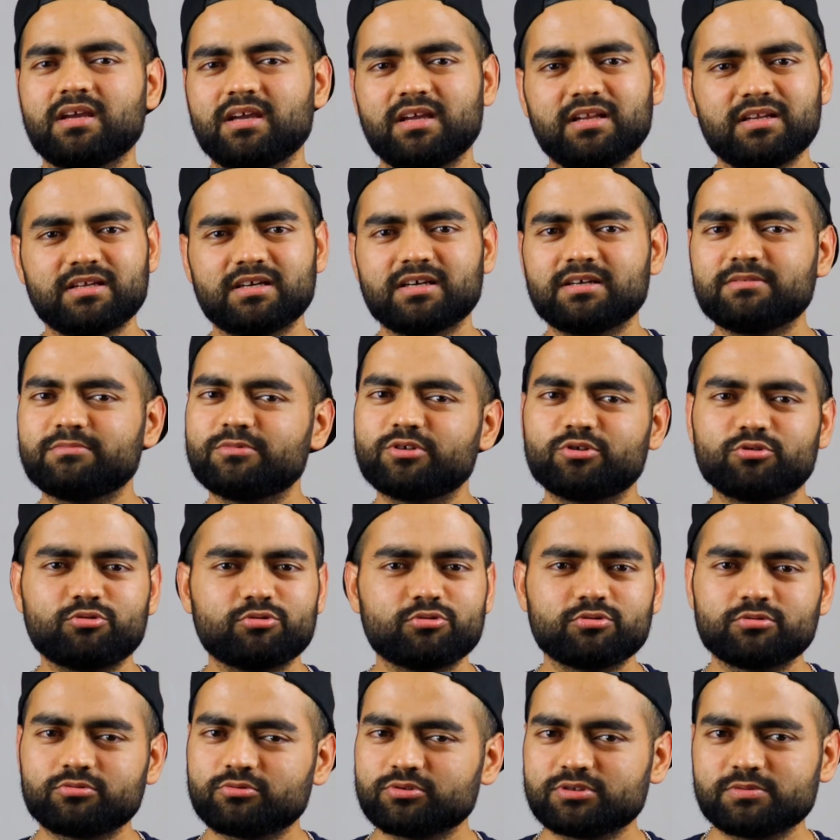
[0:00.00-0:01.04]
इनका मेरे को
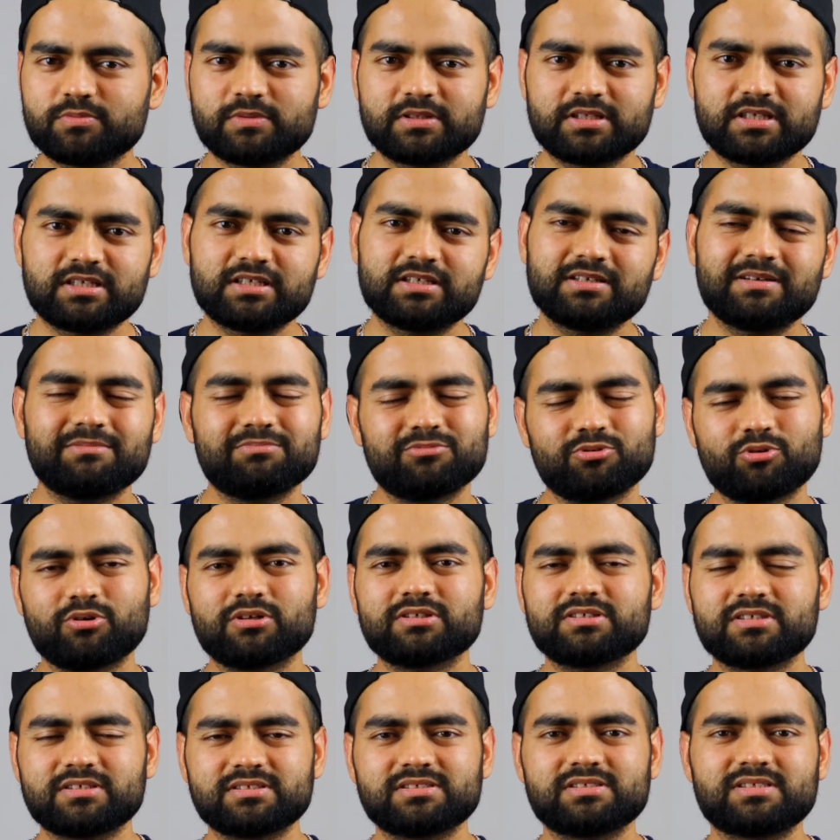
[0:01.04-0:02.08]
कुछ पता नहीं आप
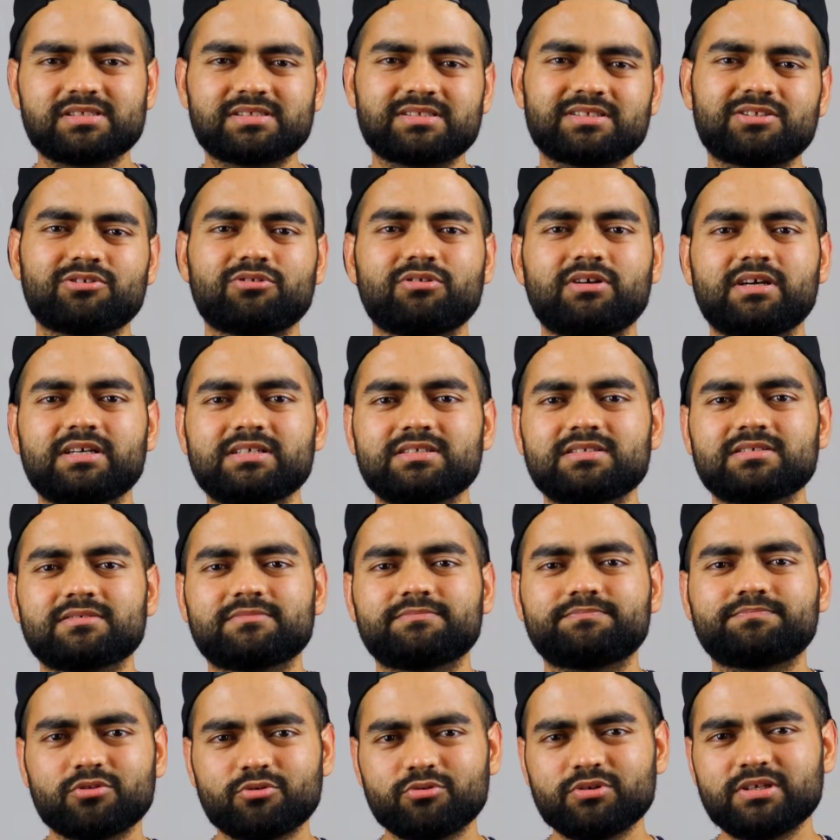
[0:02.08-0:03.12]
थोड़ा सर्च कर सकते हो गाइज़
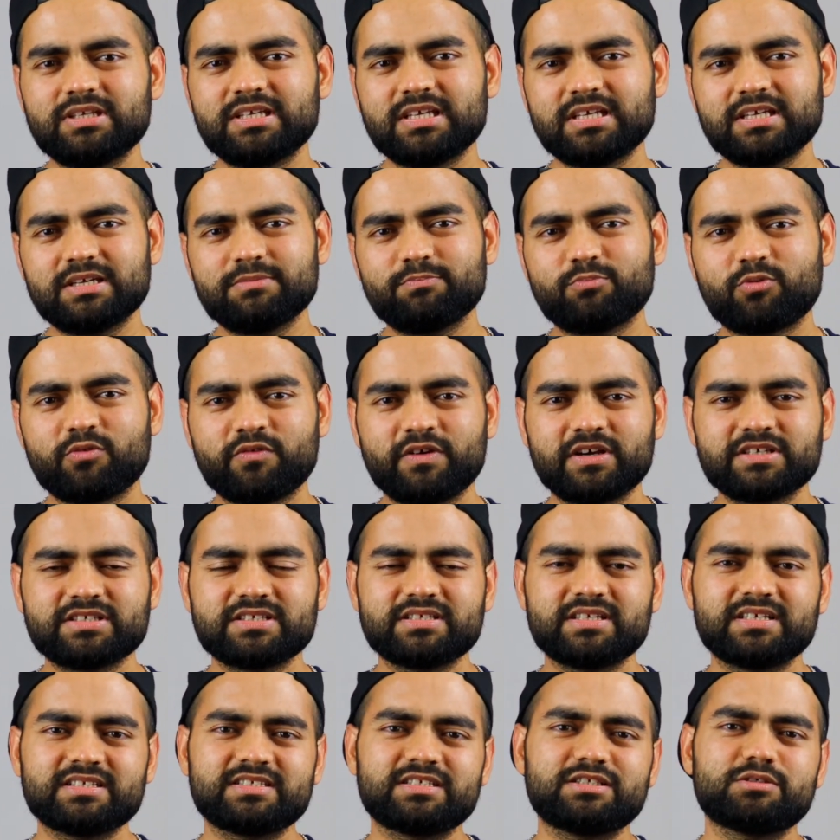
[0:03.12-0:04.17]
तो ये
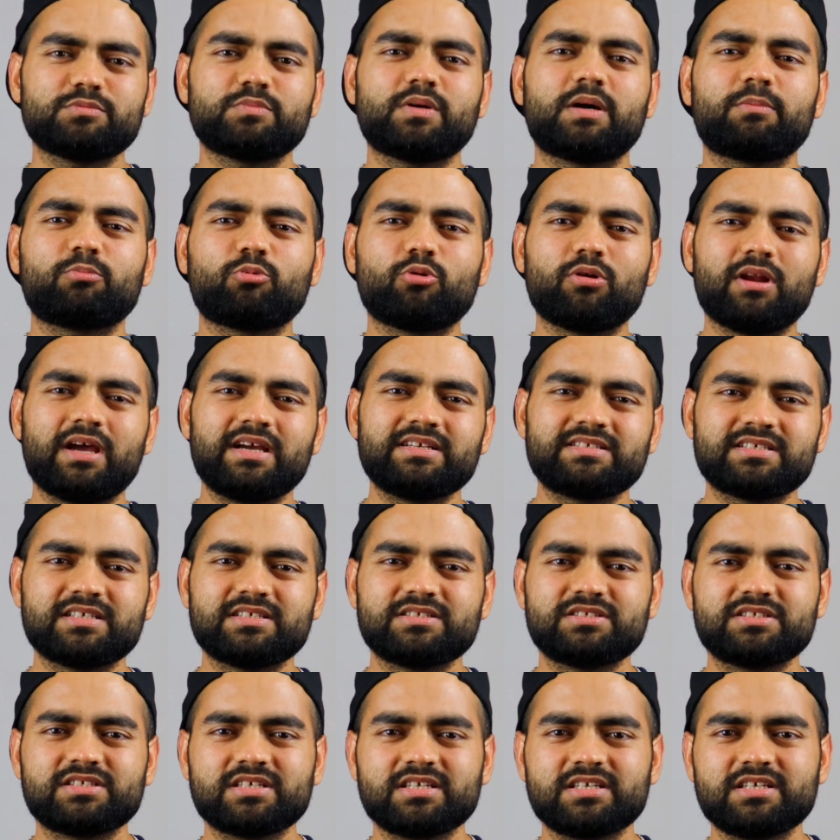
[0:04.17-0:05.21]
प्रोफेशन ऐसा है इसमें आपको
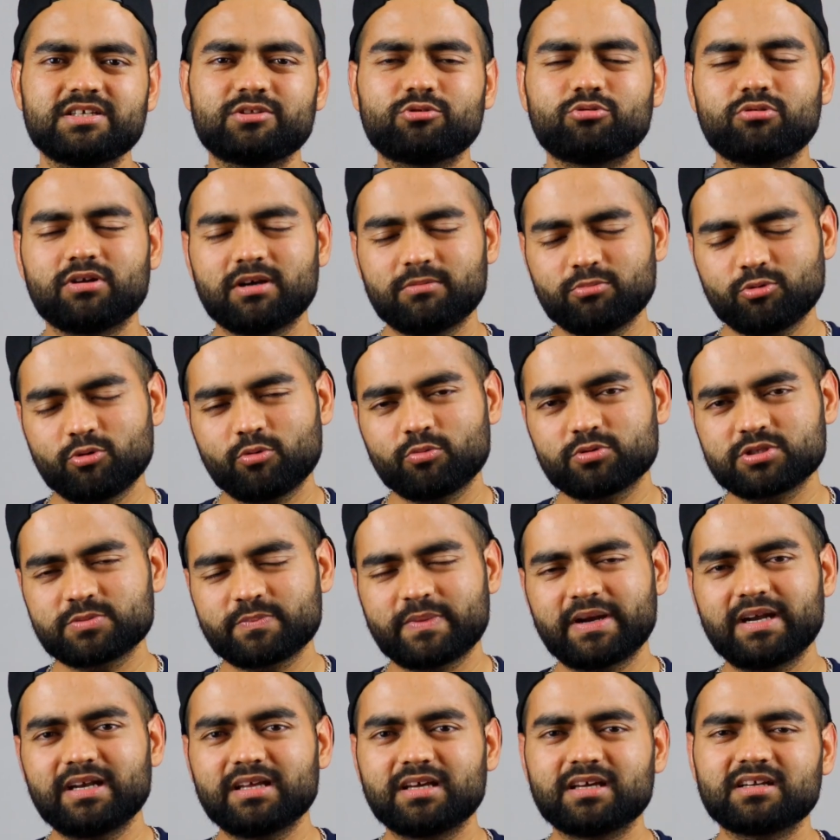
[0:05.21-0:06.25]
लाइसेंस चाहिए थोड़ा आपको
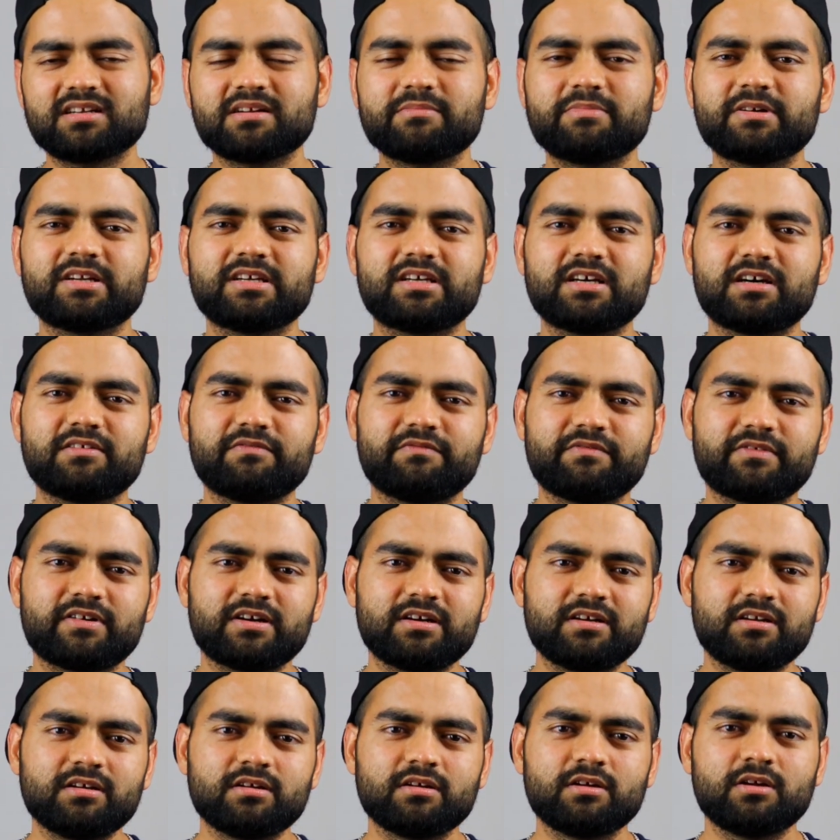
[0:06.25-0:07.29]
स्पेंड करना पड़ेगा
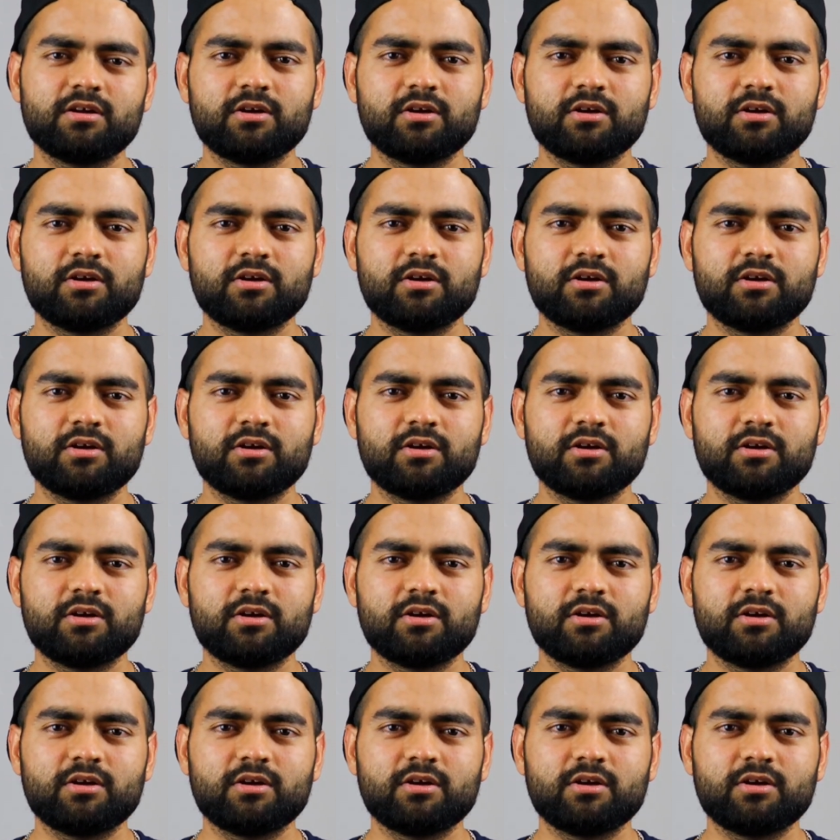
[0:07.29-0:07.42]
फ्रंट